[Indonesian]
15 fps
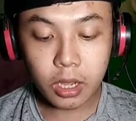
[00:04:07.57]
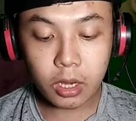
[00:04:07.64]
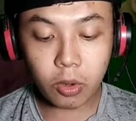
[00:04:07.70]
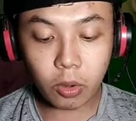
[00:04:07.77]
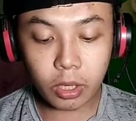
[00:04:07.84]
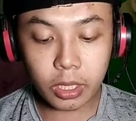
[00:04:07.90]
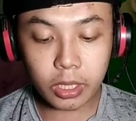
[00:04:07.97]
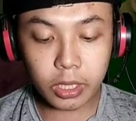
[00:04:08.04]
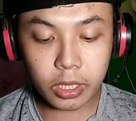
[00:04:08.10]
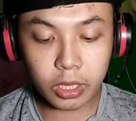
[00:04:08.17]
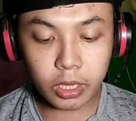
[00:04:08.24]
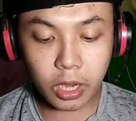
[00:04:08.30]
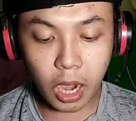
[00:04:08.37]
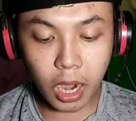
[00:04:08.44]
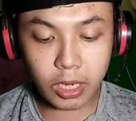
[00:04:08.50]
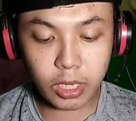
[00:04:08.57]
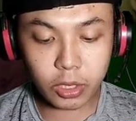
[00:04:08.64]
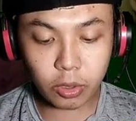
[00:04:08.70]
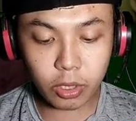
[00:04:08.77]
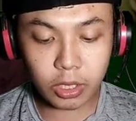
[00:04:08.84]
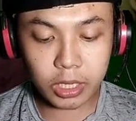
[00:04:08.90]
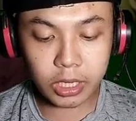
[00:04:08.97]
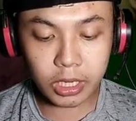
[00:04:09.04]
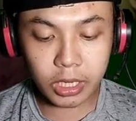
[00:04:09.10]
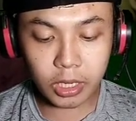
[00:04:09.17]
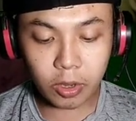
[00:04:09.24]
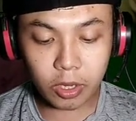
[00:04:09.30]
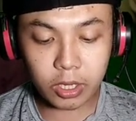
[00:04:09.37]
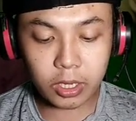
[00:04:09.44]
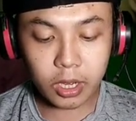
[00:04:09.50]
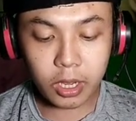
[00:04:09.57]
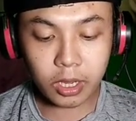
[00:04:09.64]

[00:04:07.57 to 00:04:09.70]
Login ini nggak ada coy di sini coy.